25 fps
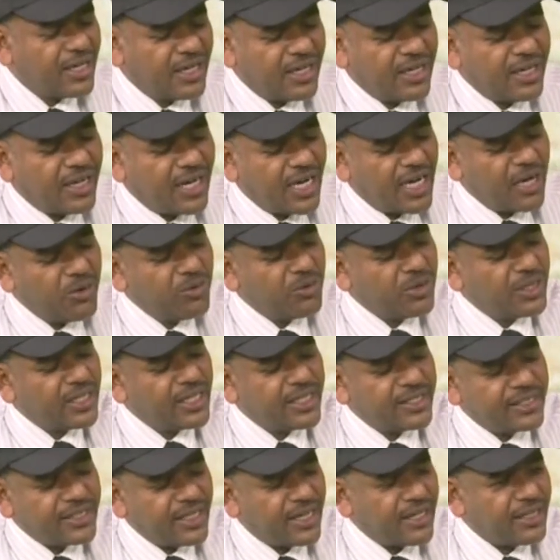هيحاول
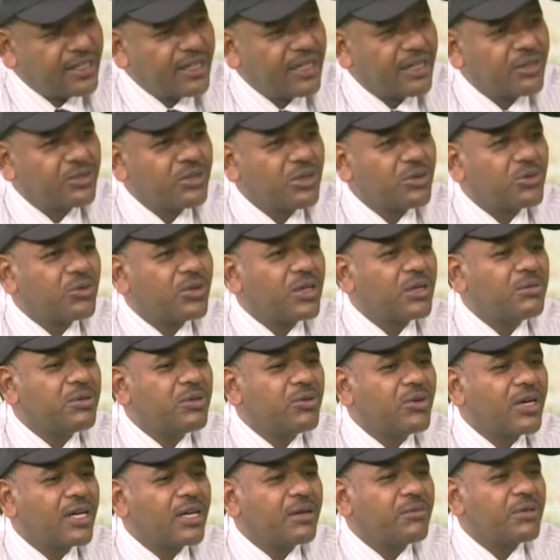يرجع ياخذ الكره
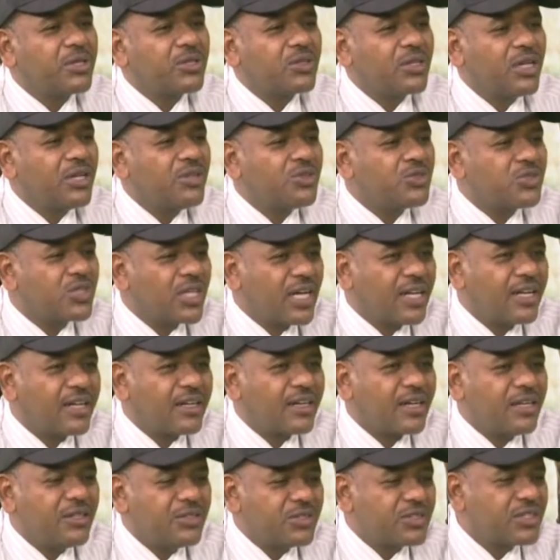من وراء برضه
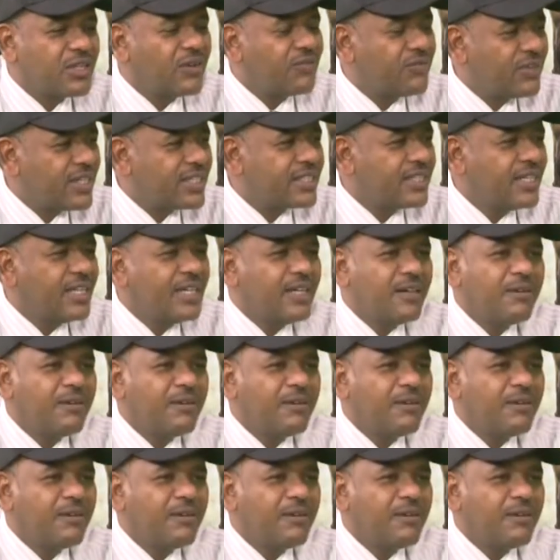هيستهلك هيستنفذ